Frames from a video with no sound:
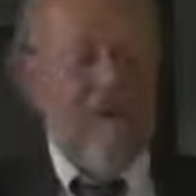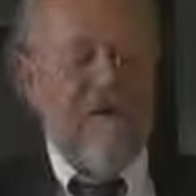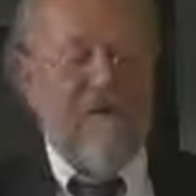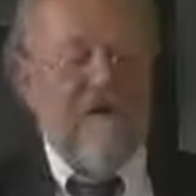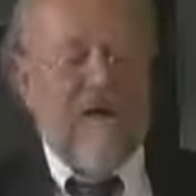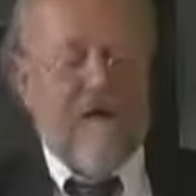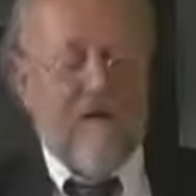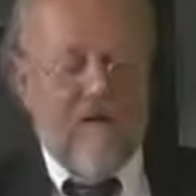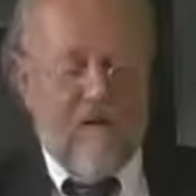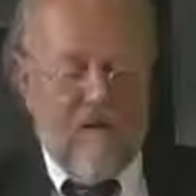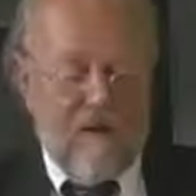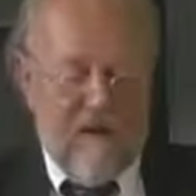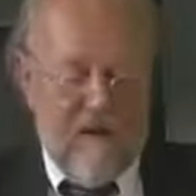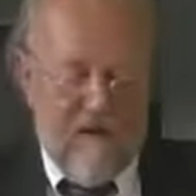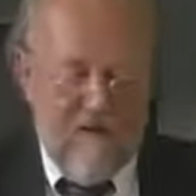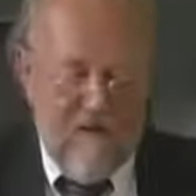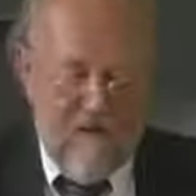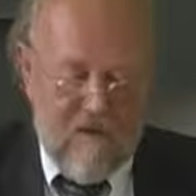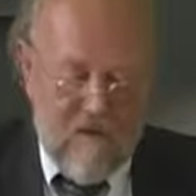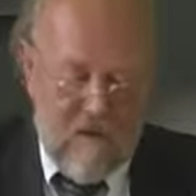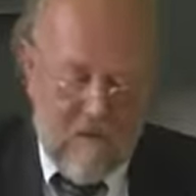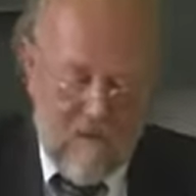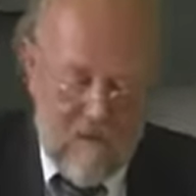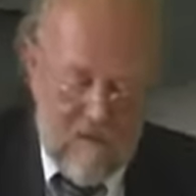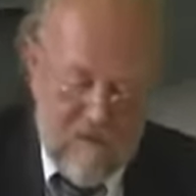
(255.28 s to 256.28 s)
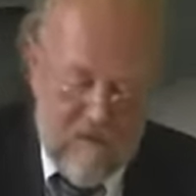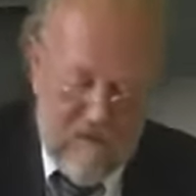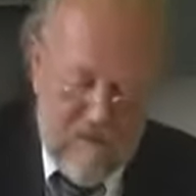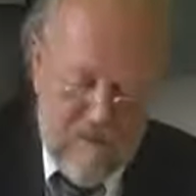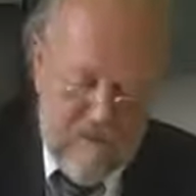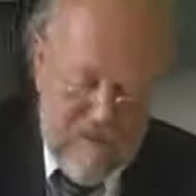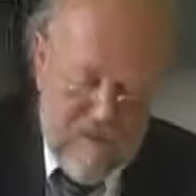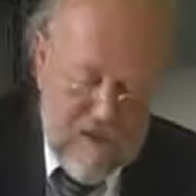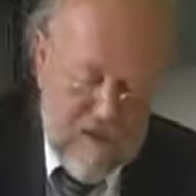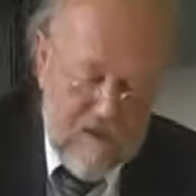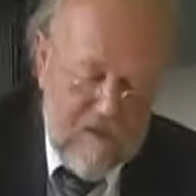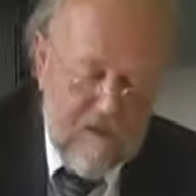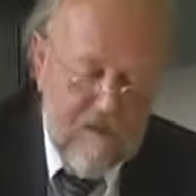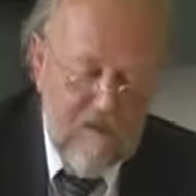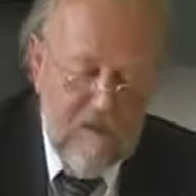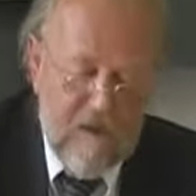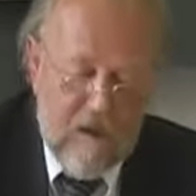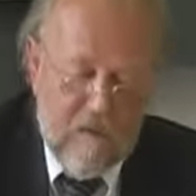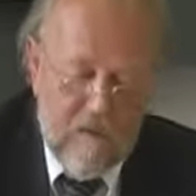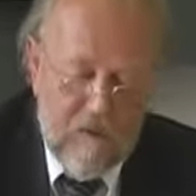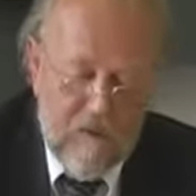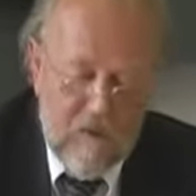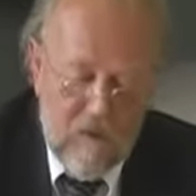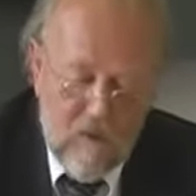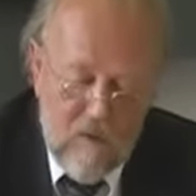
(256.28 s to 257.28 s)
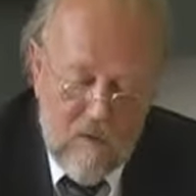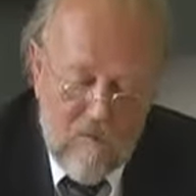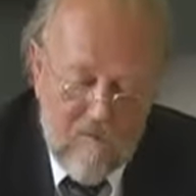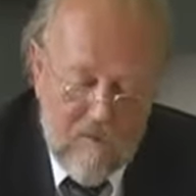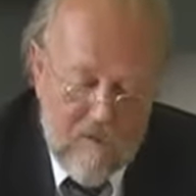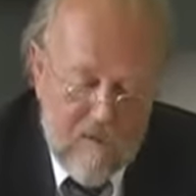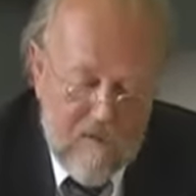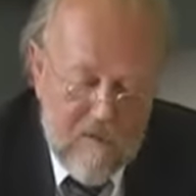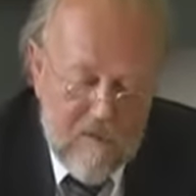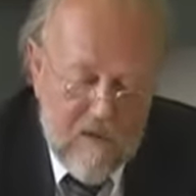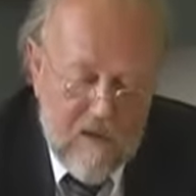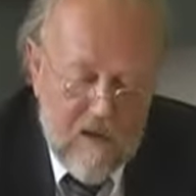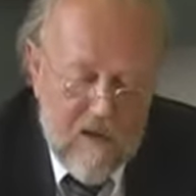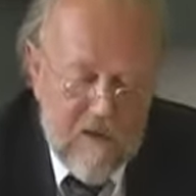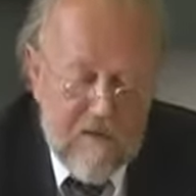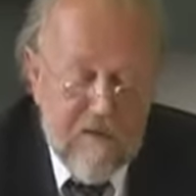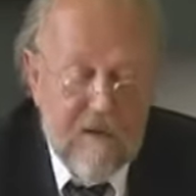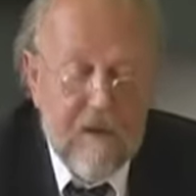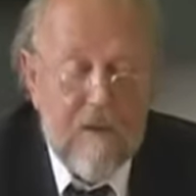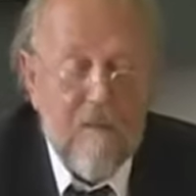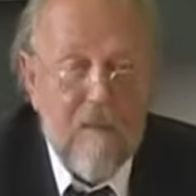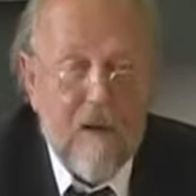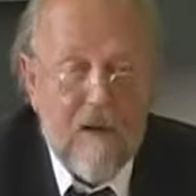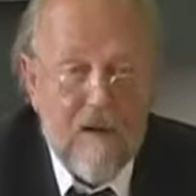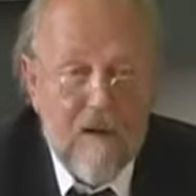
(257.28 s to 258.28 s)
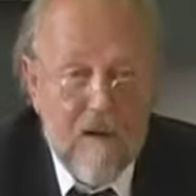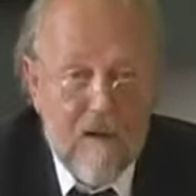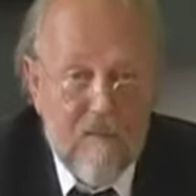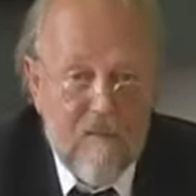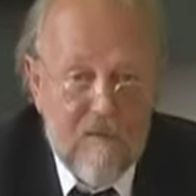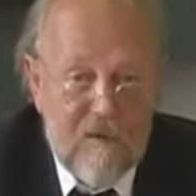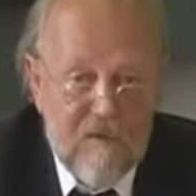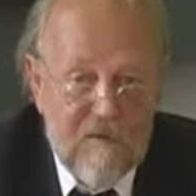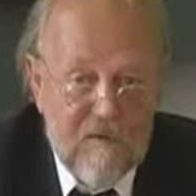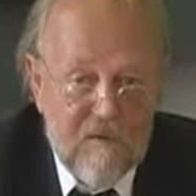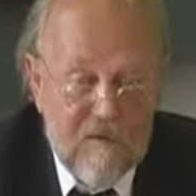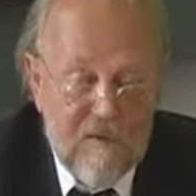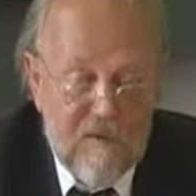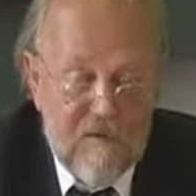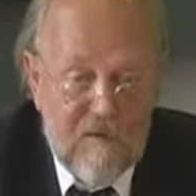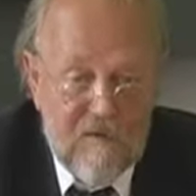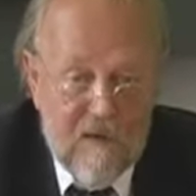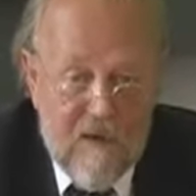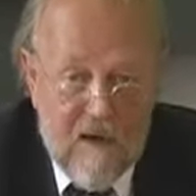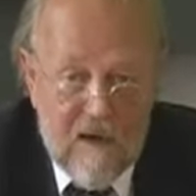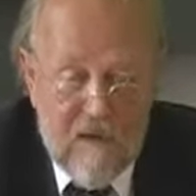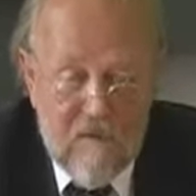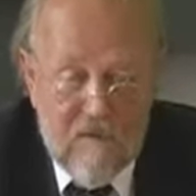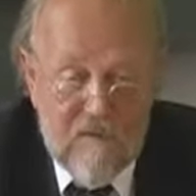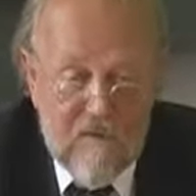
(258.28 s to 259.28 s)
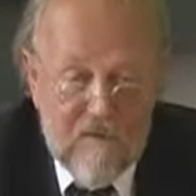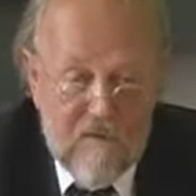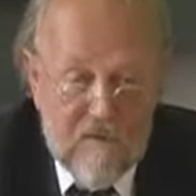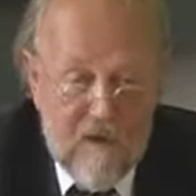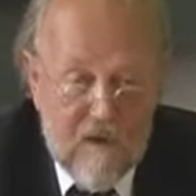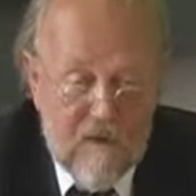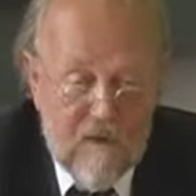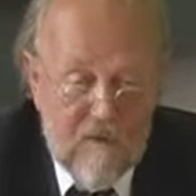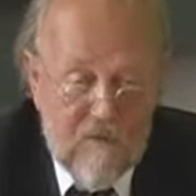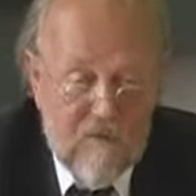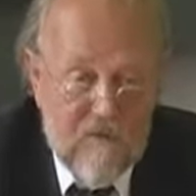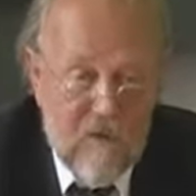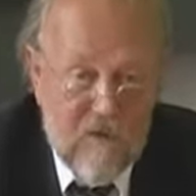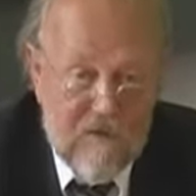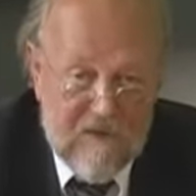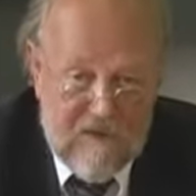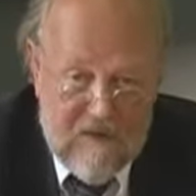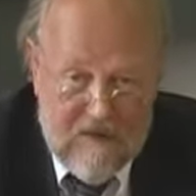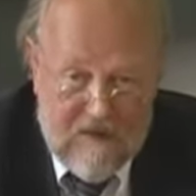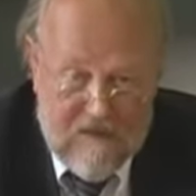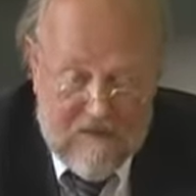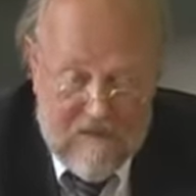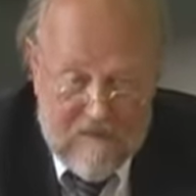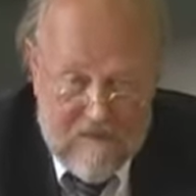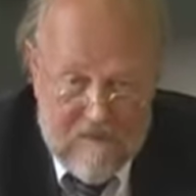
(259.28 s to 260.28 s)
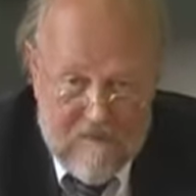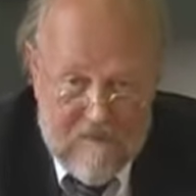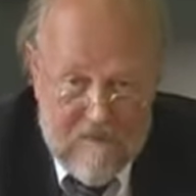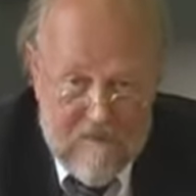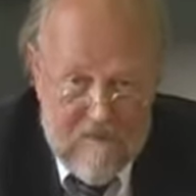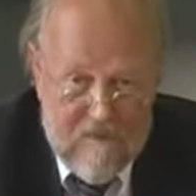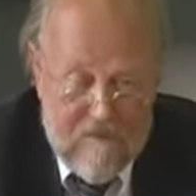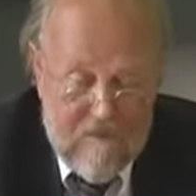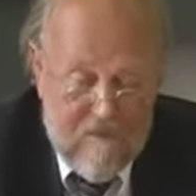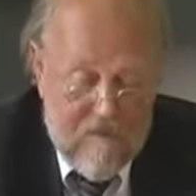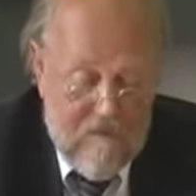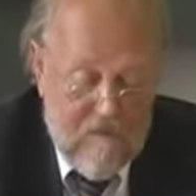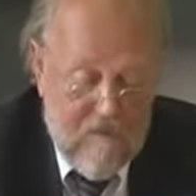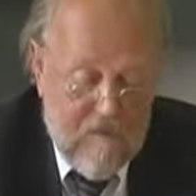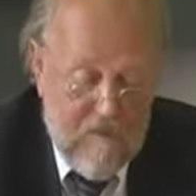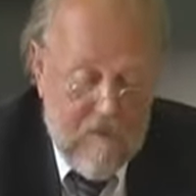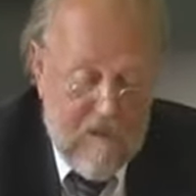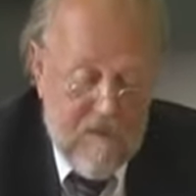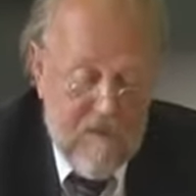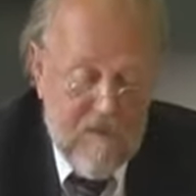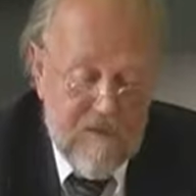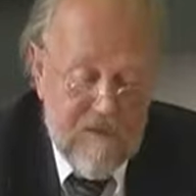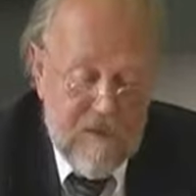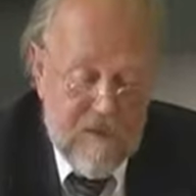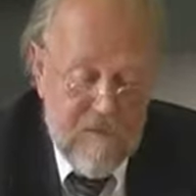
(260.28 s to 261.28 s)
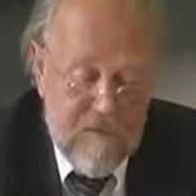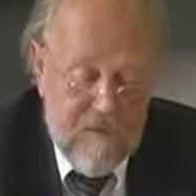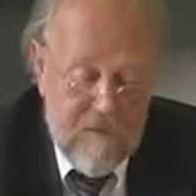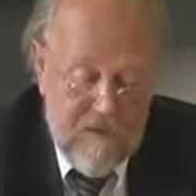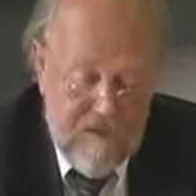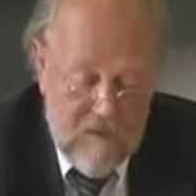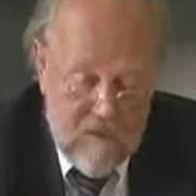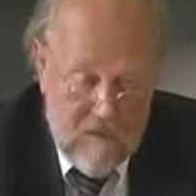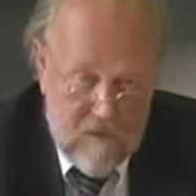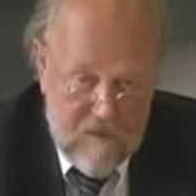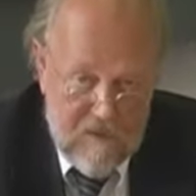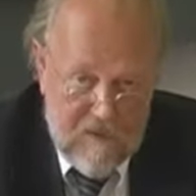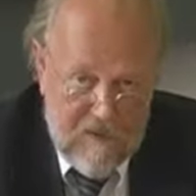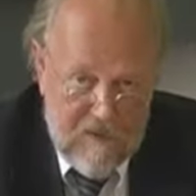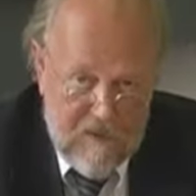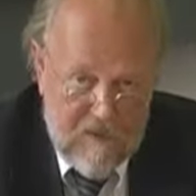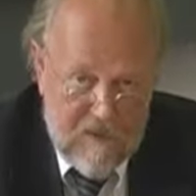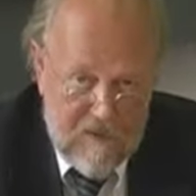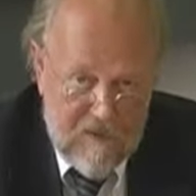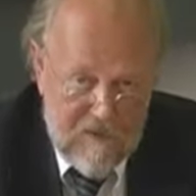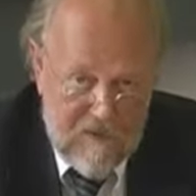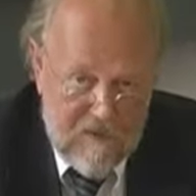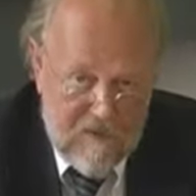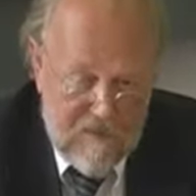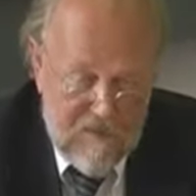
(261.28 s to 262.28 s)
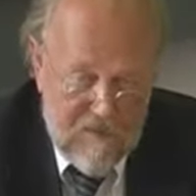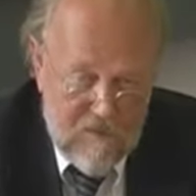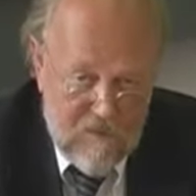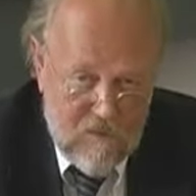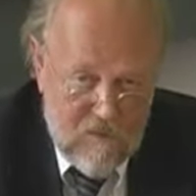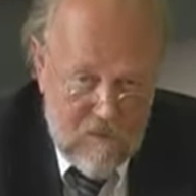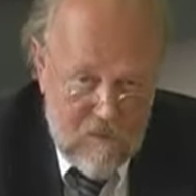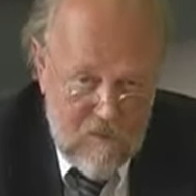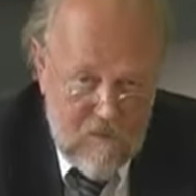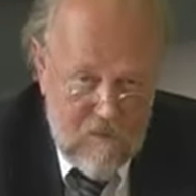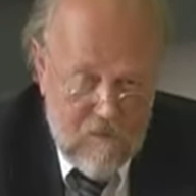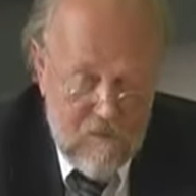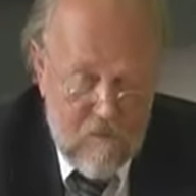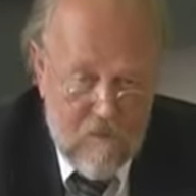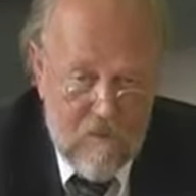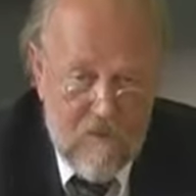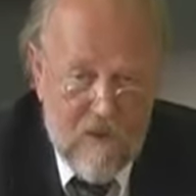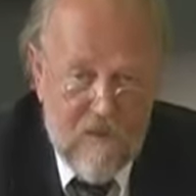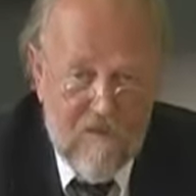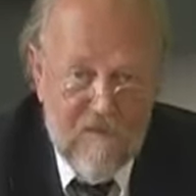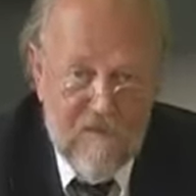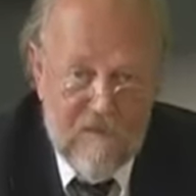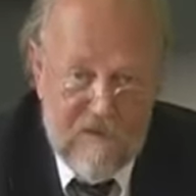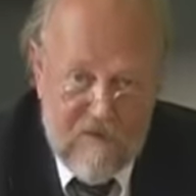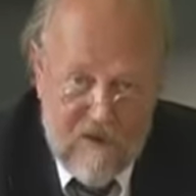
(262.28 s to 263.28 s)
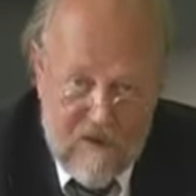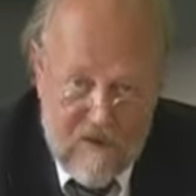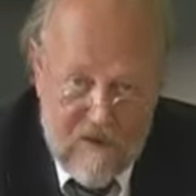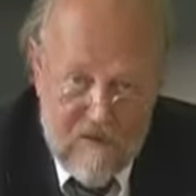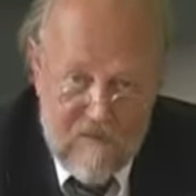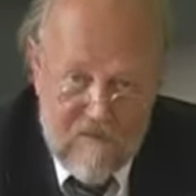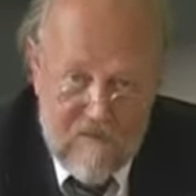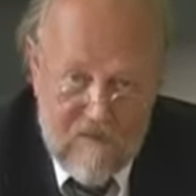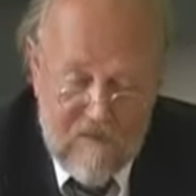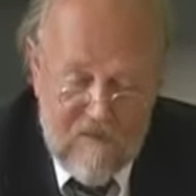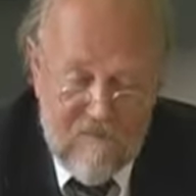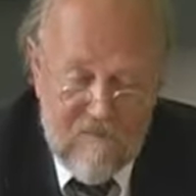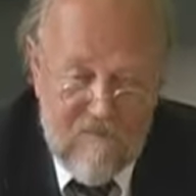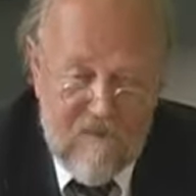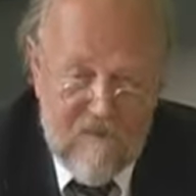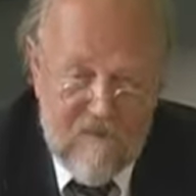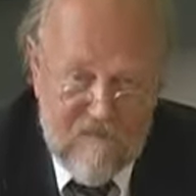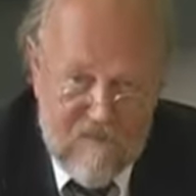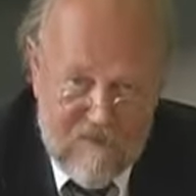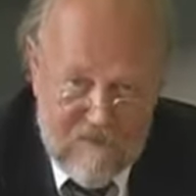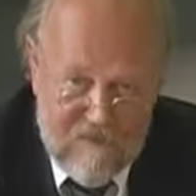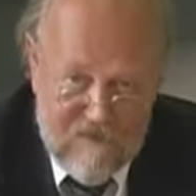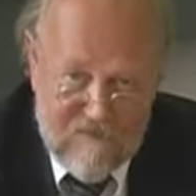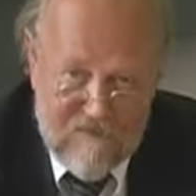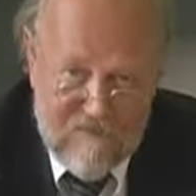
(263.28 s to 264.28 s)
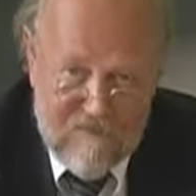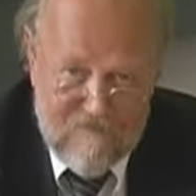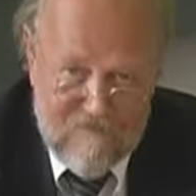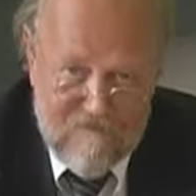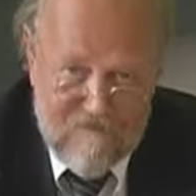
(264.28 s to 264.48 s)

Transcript: ich gesagt, okay, Sie kommen zu mir, aber nur, wenn Sie ein Thema nehmen, was ich Ihnen sage und Sie sagen sofort ja. Und da habe ich gesagt, Biomineralisation und dann hat sie ja gesagt und war fertig.